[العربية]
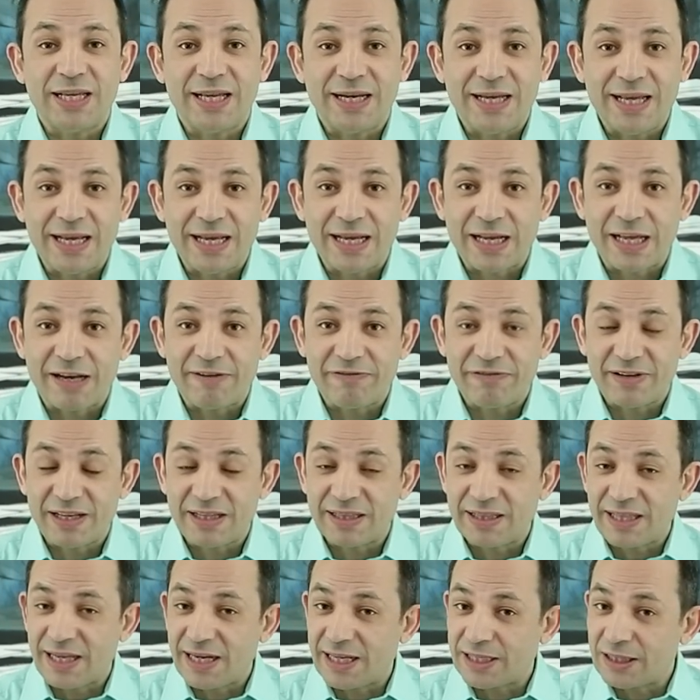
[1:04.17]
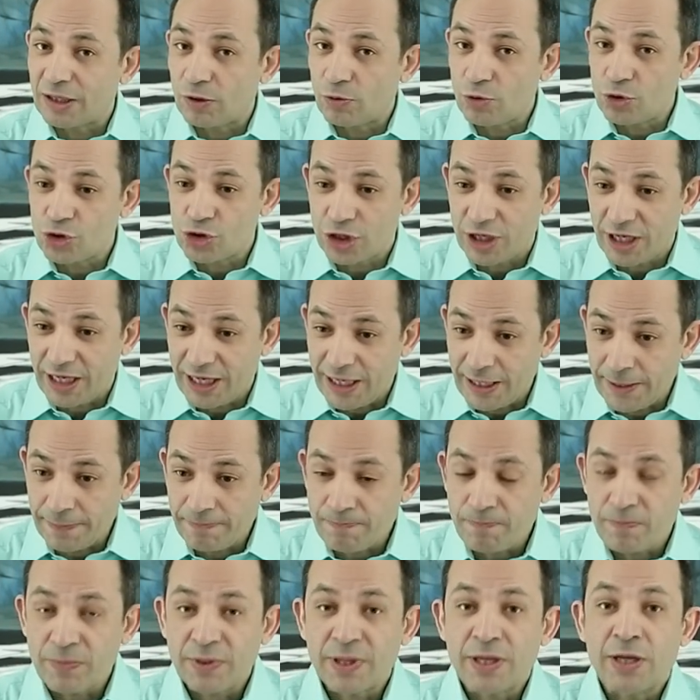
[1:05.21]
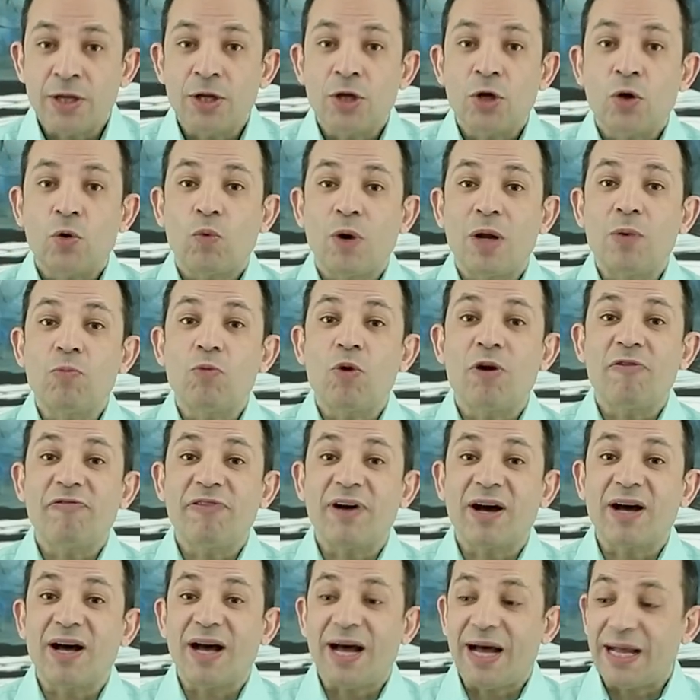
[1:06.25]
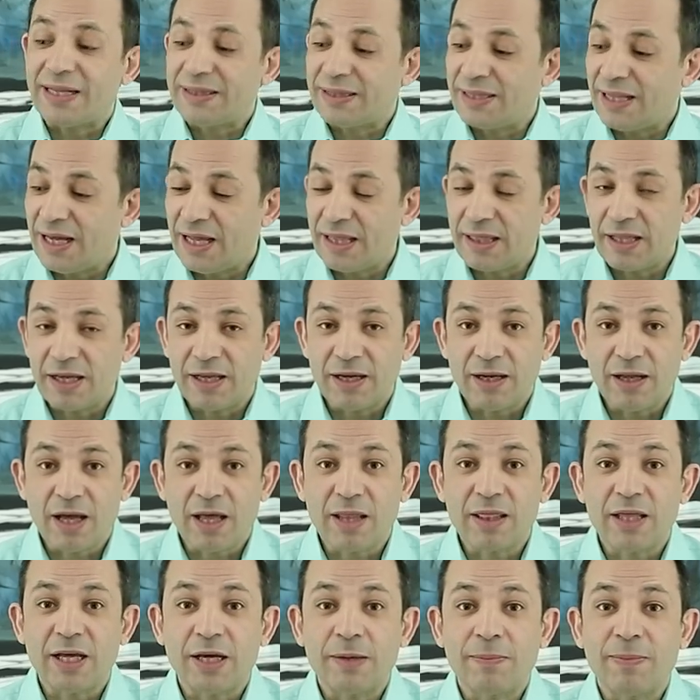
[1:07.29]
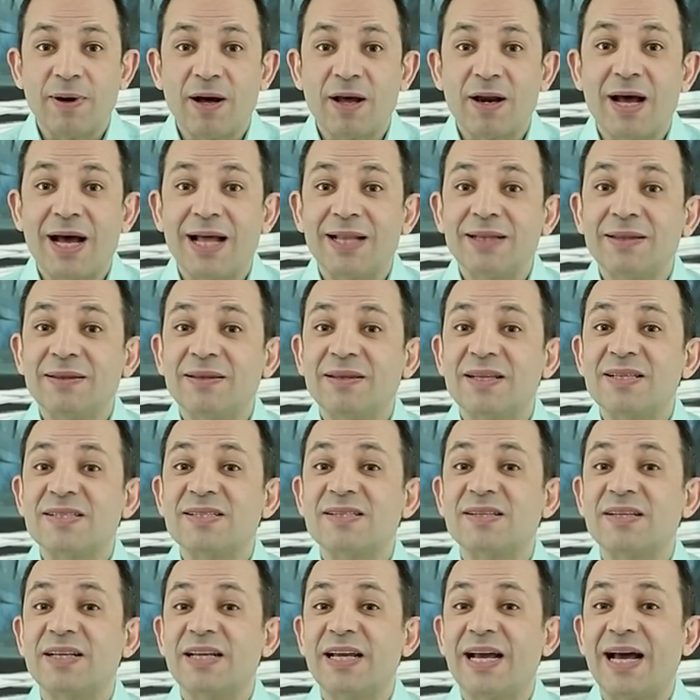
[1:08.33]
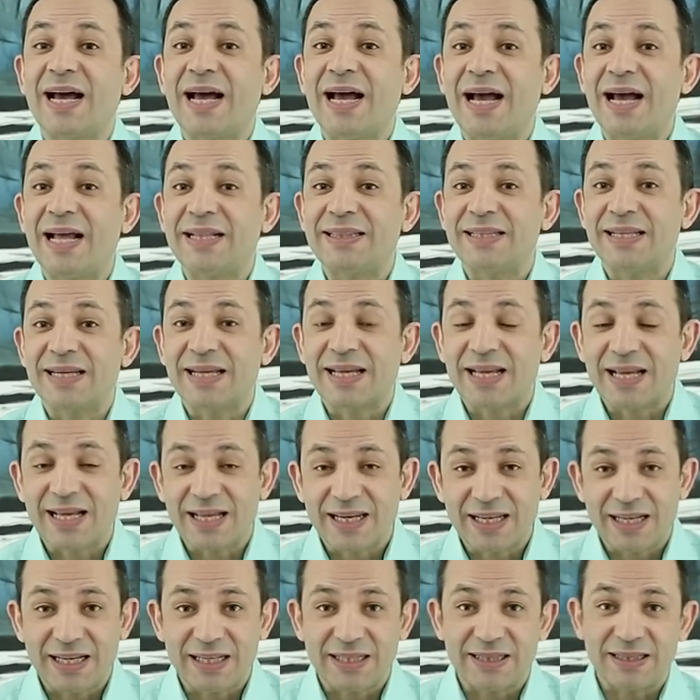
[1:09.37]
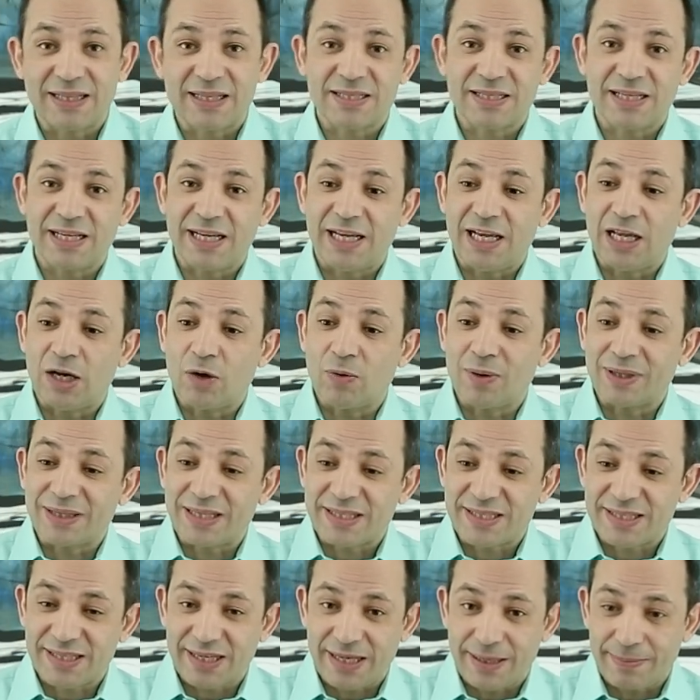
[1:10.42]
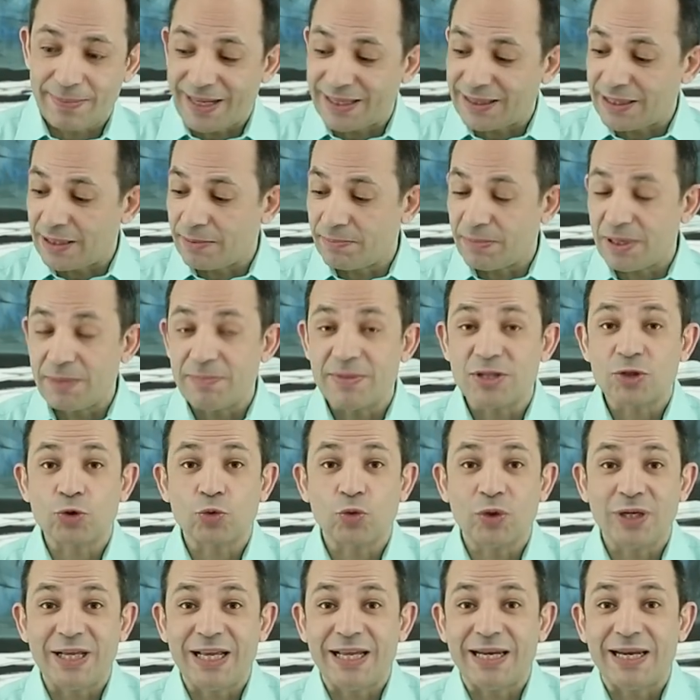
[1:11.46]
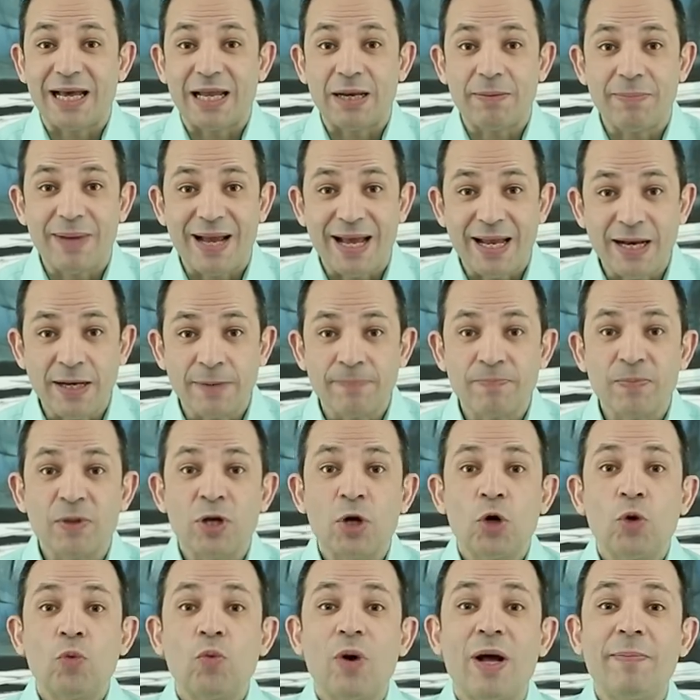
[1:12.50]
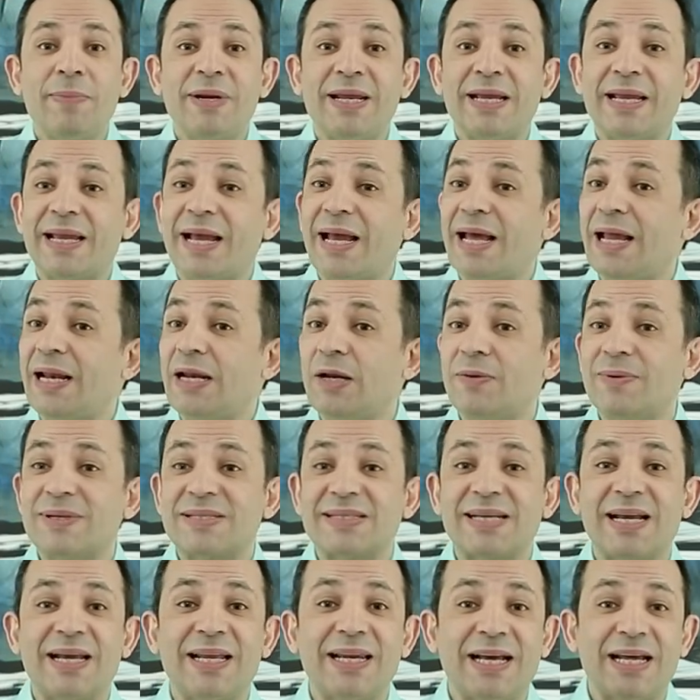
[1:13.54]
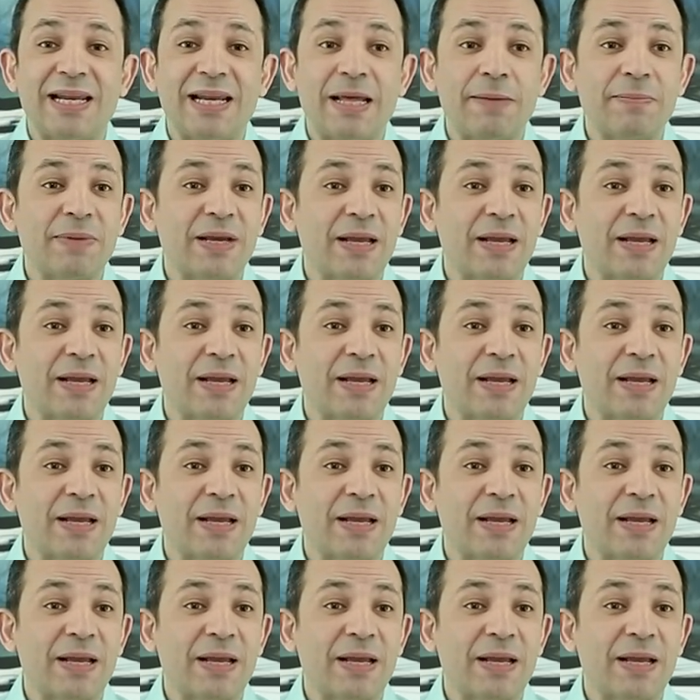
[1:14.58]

يناير 2023 والموافقة حتى هذه اللحظة عبارة عن تصريحات خارج التسجيل وتسريبات من مسؤولين ألمان وأمريكان لوسائل إعلام